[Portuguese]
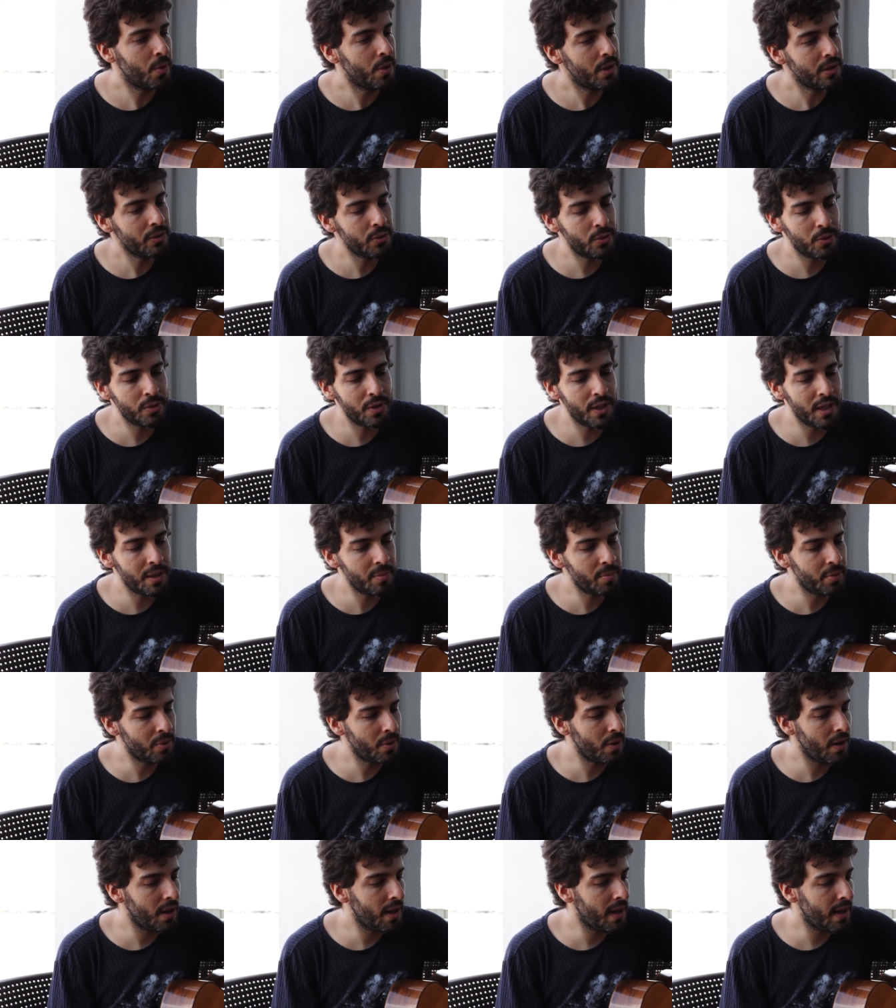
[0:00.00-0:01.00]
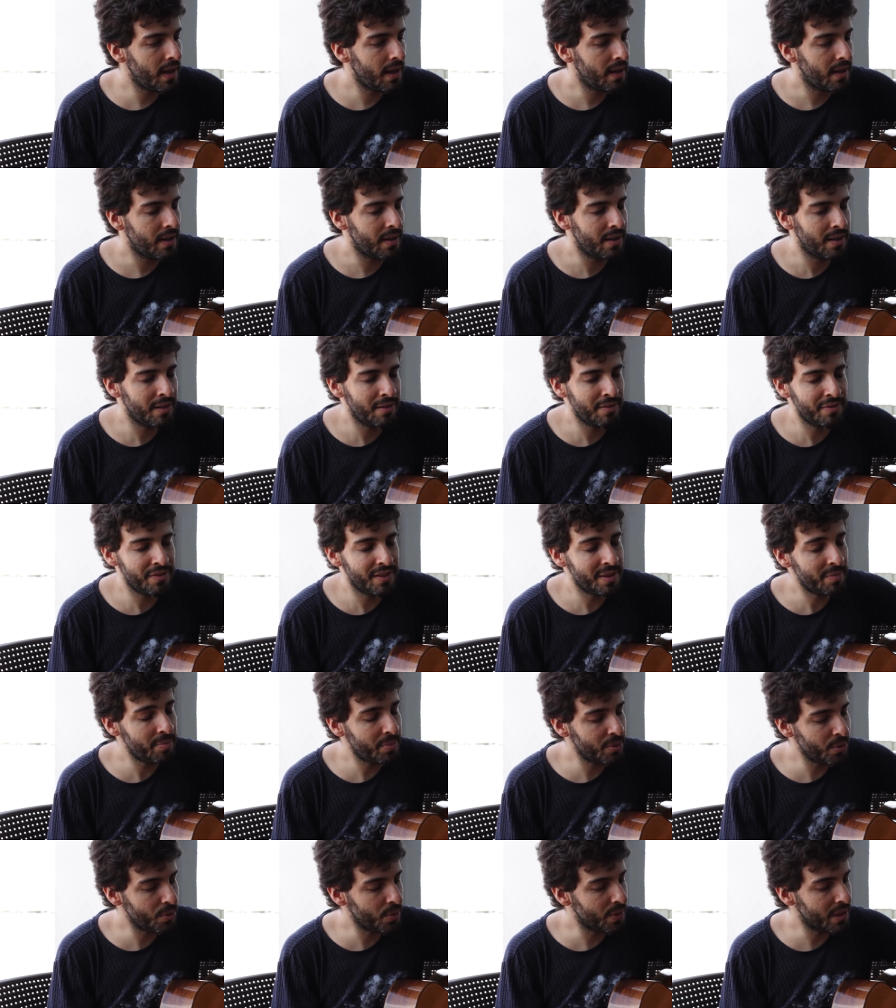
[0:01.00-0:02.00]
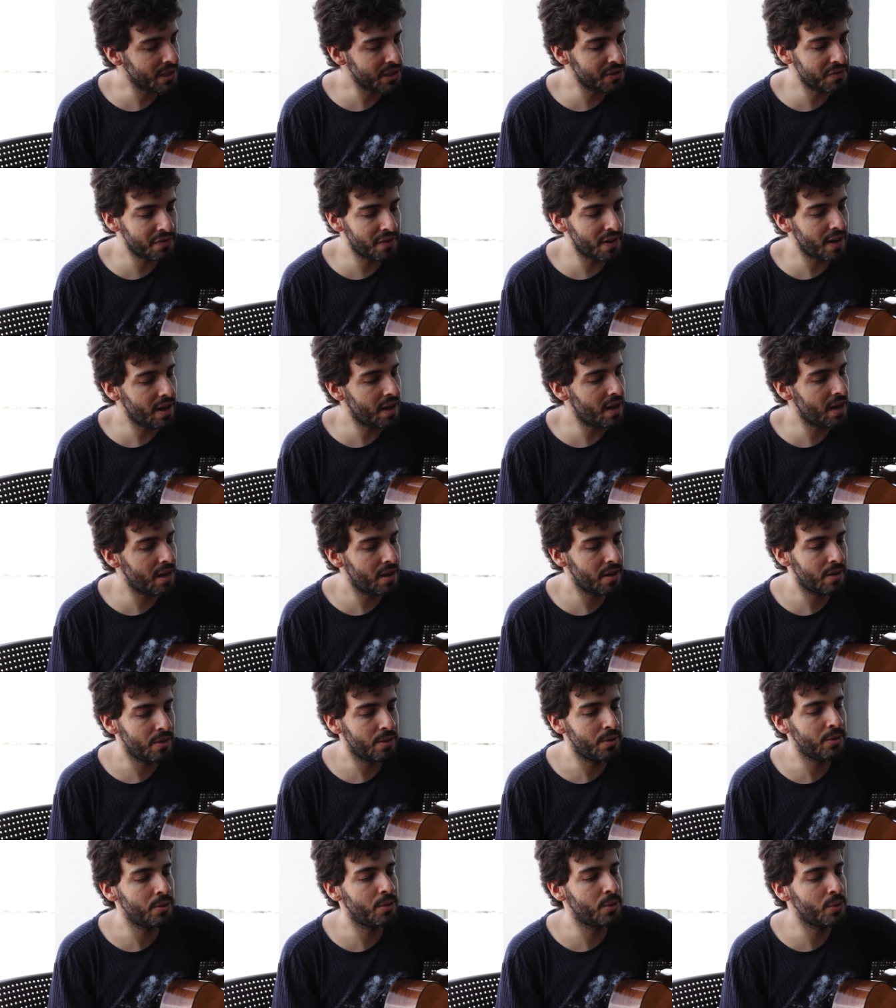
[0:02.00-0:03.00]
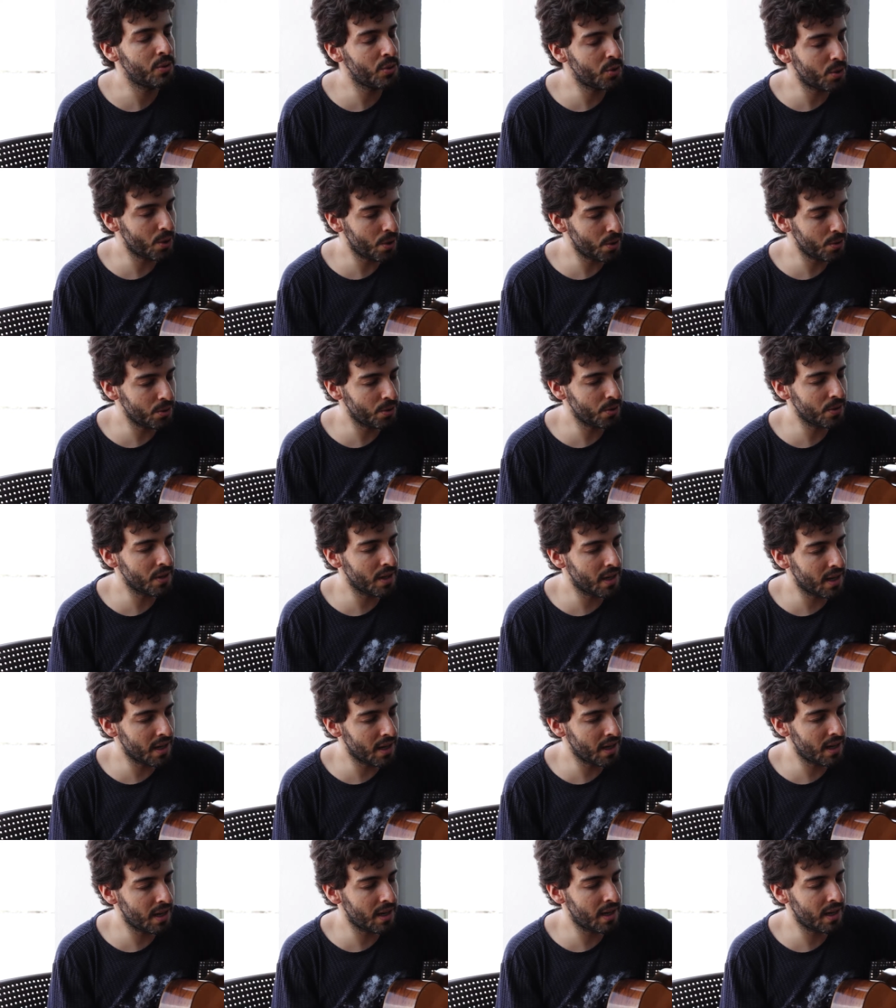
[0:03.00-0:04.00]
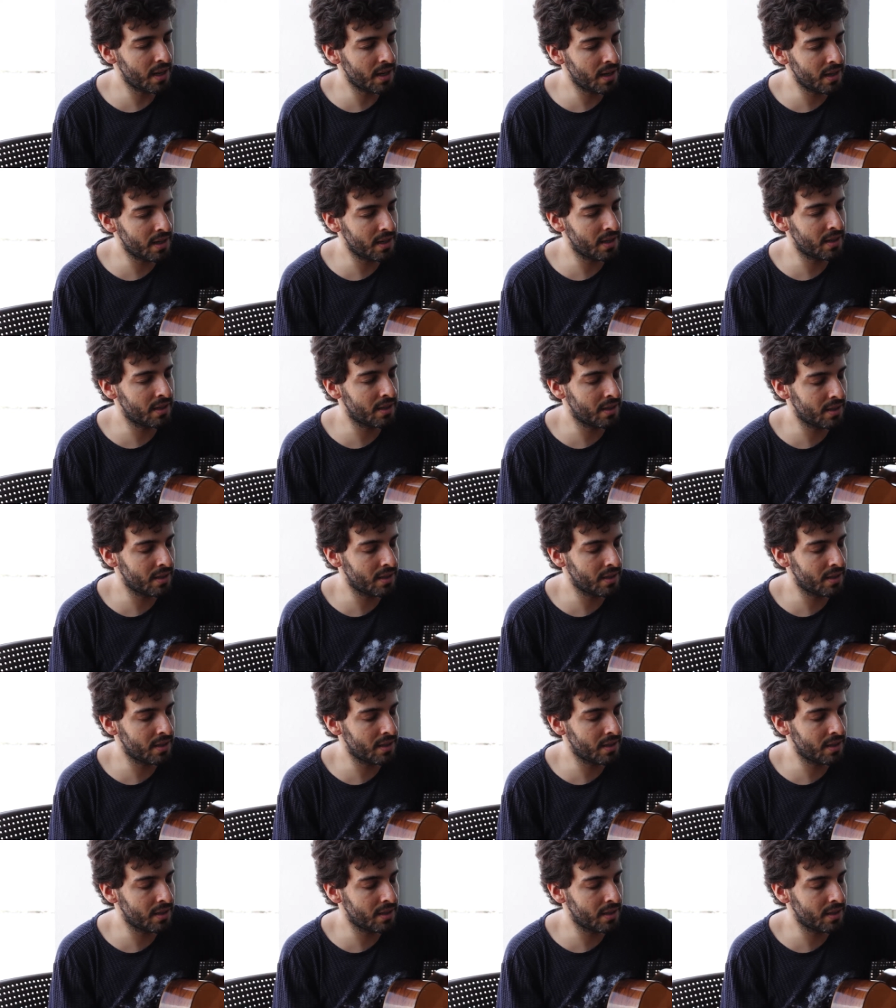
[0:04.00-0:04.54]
Quanto tempo leva pro asfalto o sol tocar?